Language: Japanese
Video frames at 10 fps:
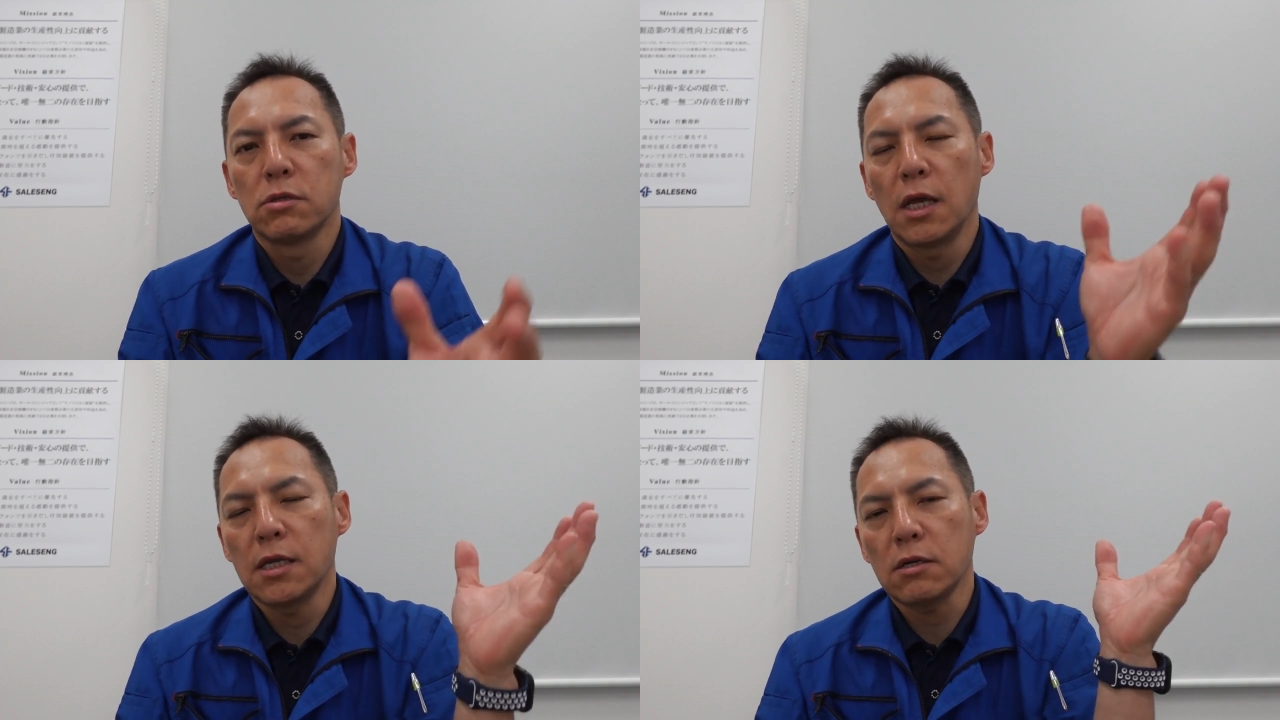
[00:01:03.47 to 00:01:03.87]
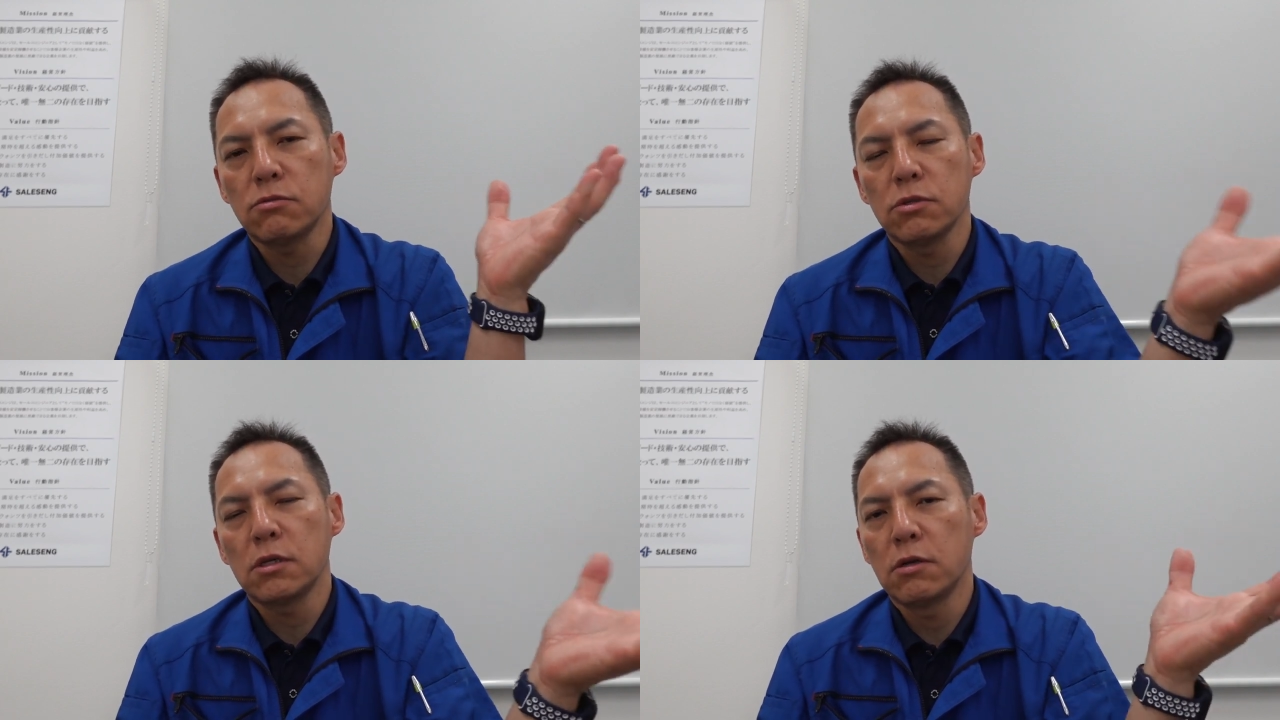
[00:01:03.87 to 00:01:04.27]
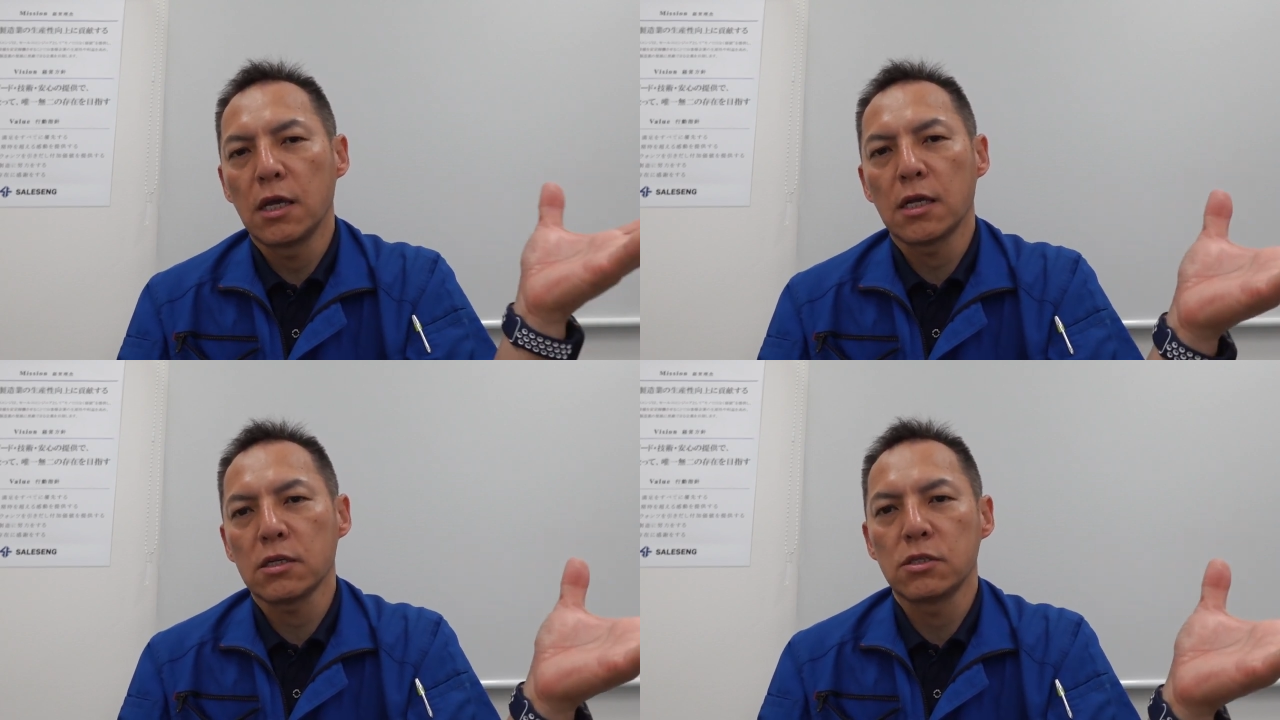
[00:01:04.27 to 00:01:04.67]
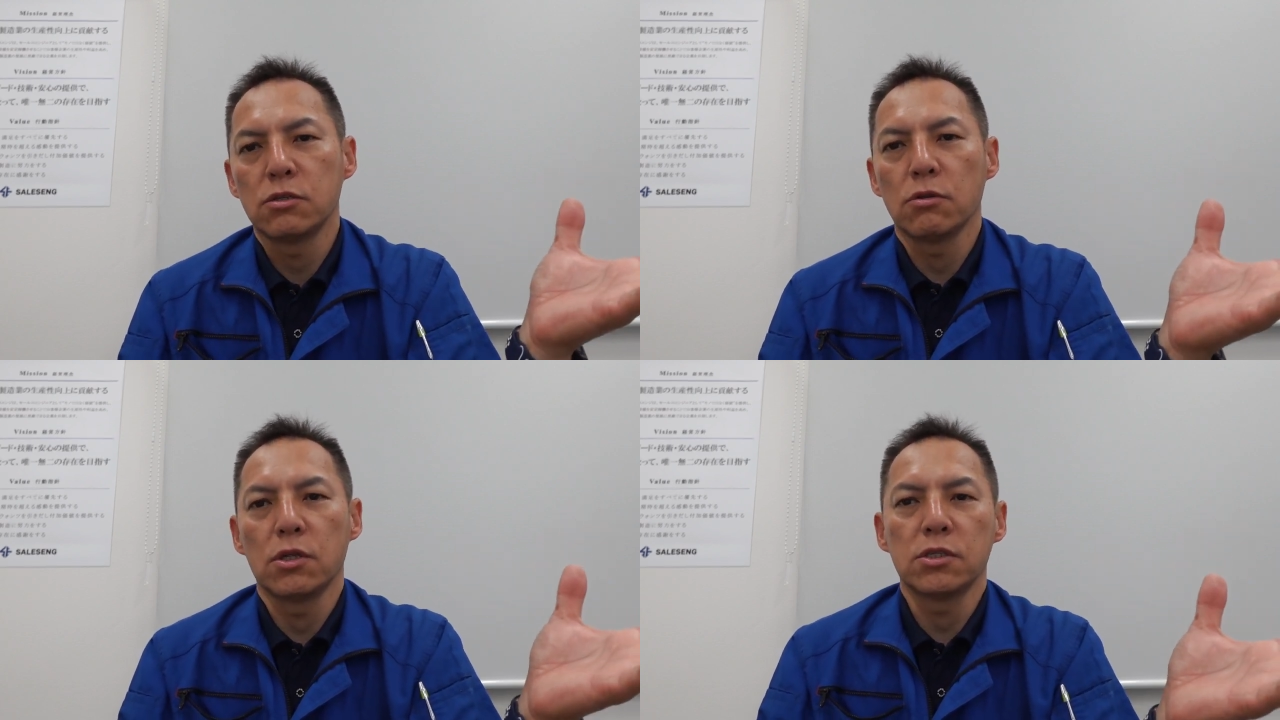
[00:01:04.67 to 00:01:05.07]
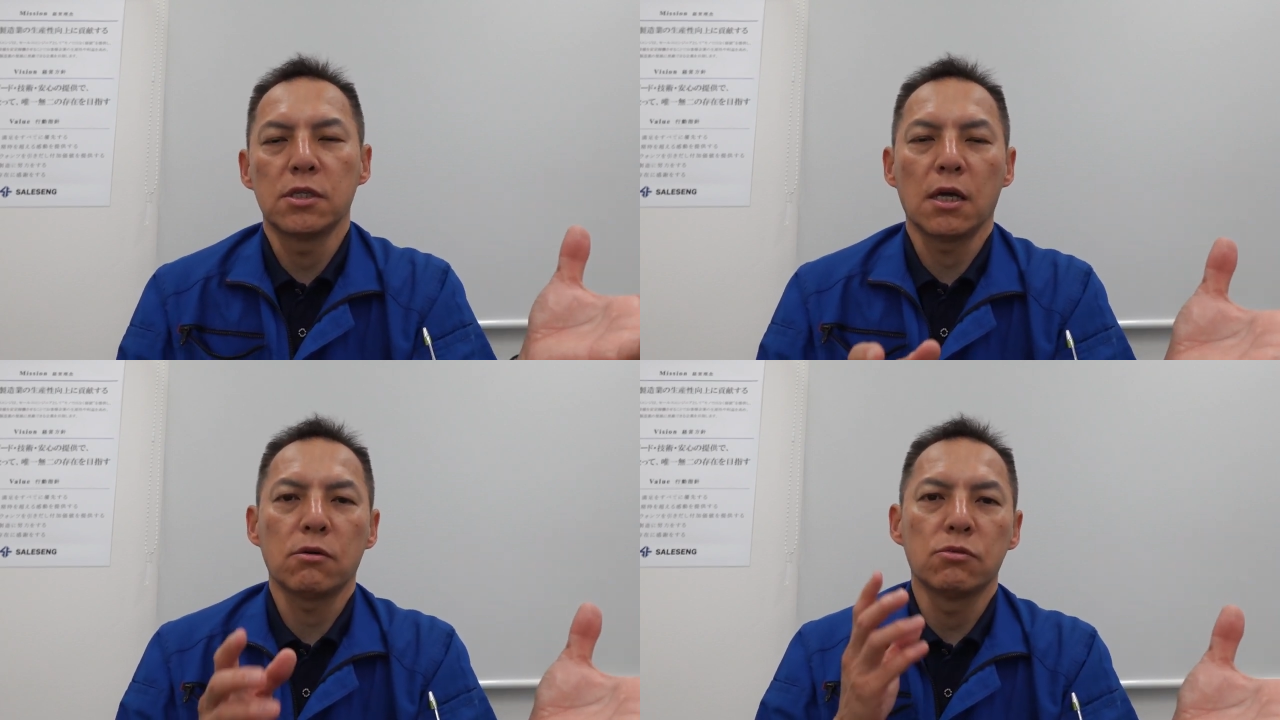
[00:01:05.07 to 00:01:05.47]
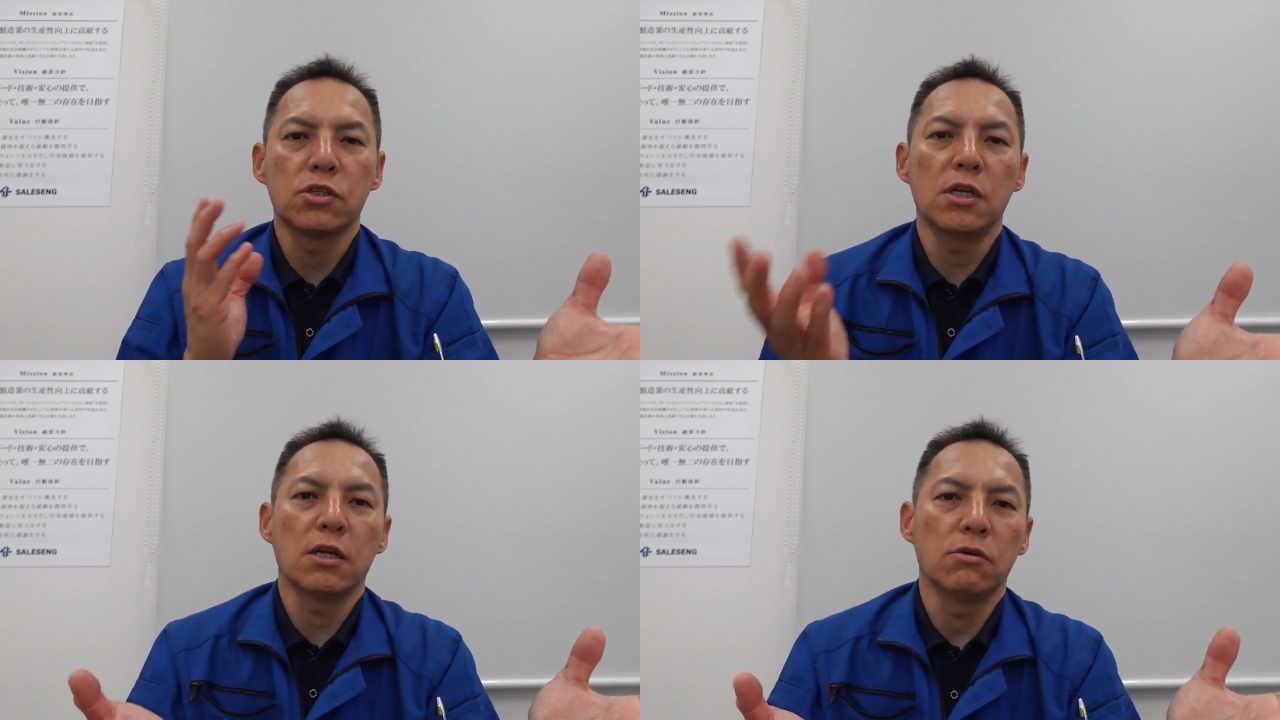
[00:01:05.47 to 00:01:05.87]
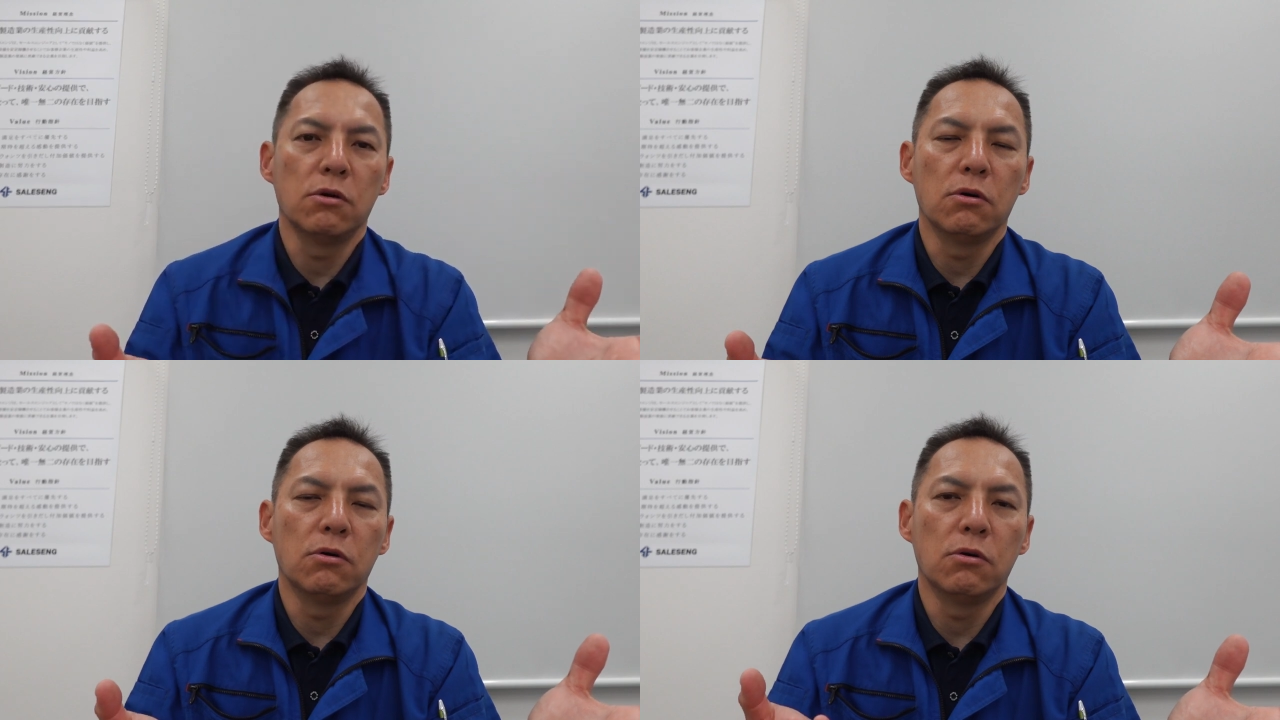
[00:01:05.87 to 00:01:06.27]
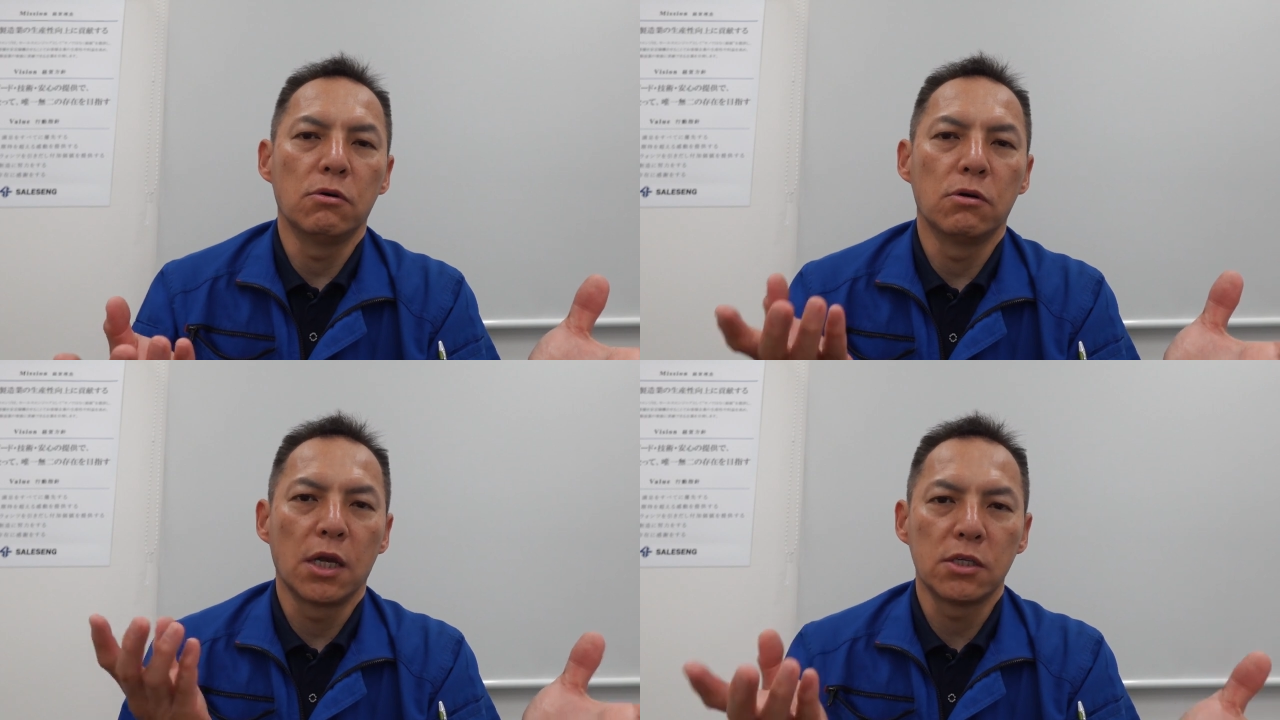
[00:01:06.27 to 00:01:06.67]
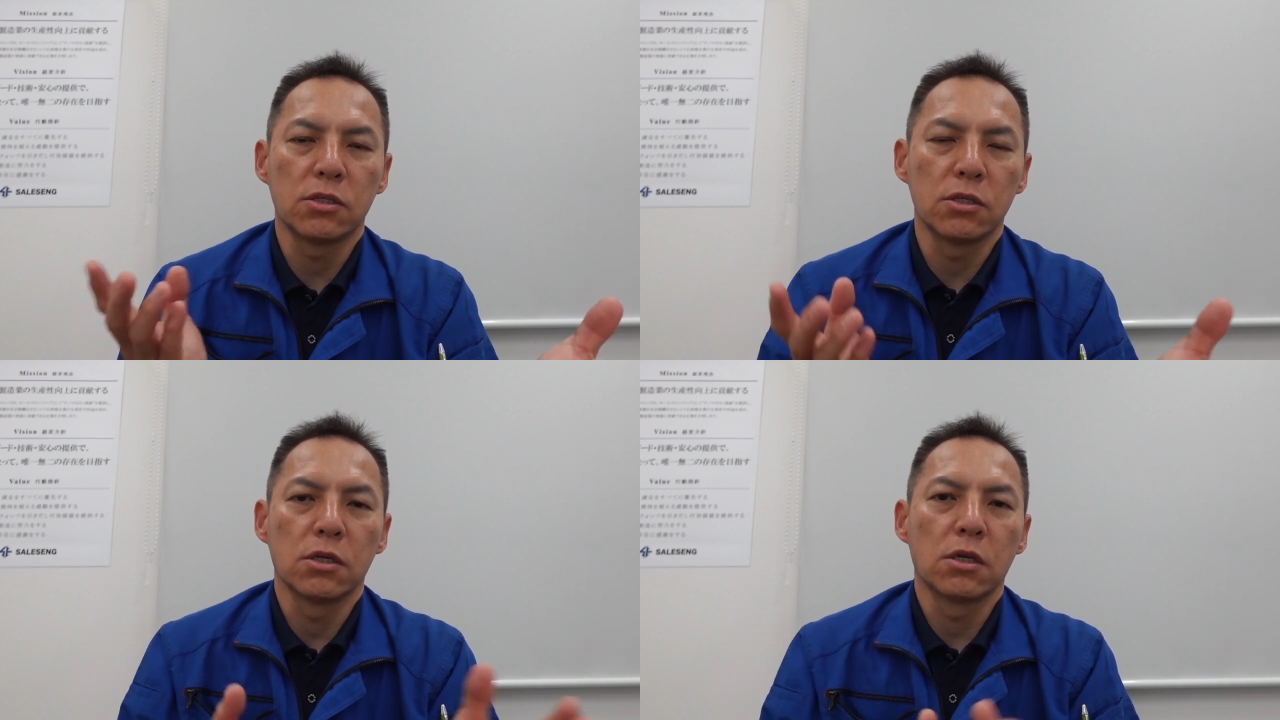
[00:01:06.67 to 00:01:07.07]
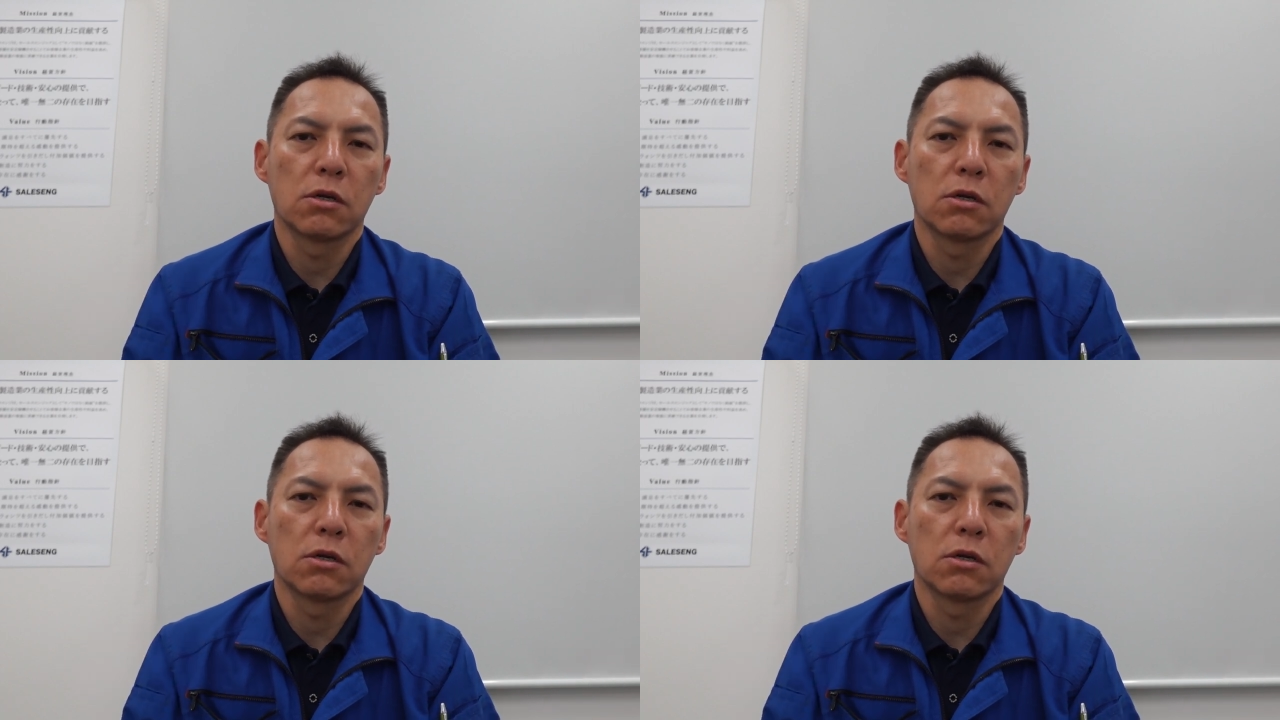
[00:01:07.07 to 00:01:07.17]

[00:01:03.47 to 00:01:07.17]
冷却塔での冷却水とですねこちらの冷水